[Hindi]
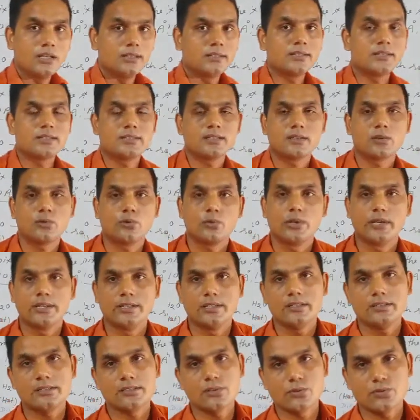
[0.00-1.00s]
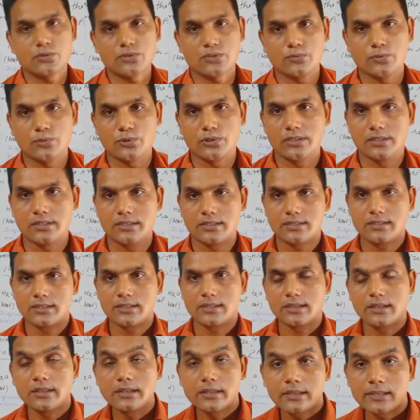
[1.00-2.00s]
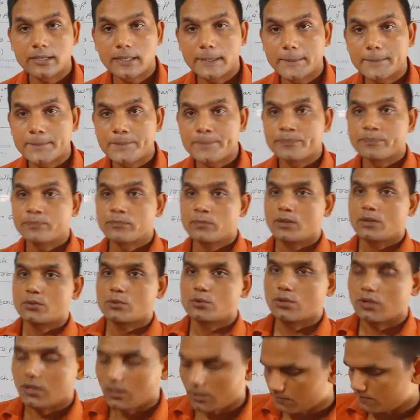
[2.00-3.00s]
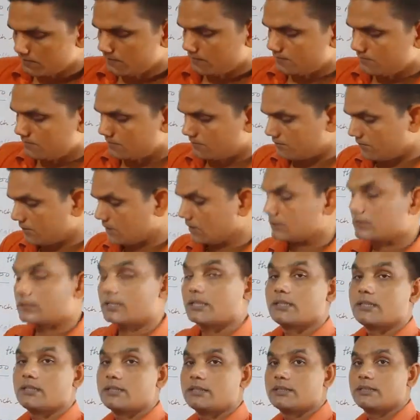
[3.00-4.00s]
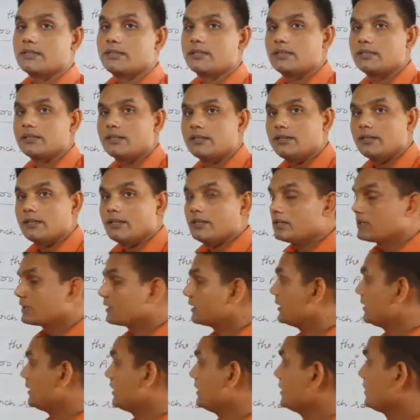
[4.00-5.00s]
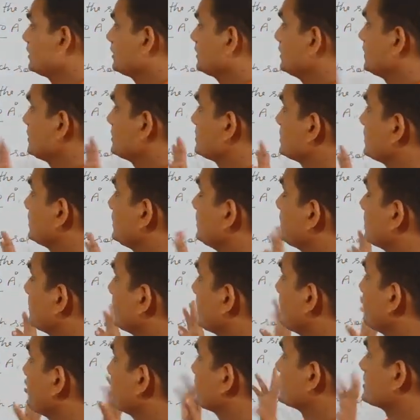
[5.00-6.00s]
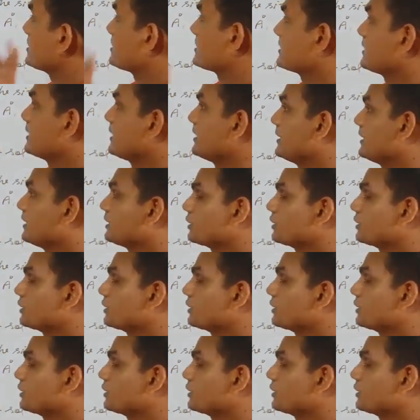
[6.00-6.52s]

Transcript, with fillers: जिसे कोलाइडल सोल्यूशन बोलेंगे क्लियर है तो अब बात कर लेते हैं कि इसकी क्या विशेषता है यानी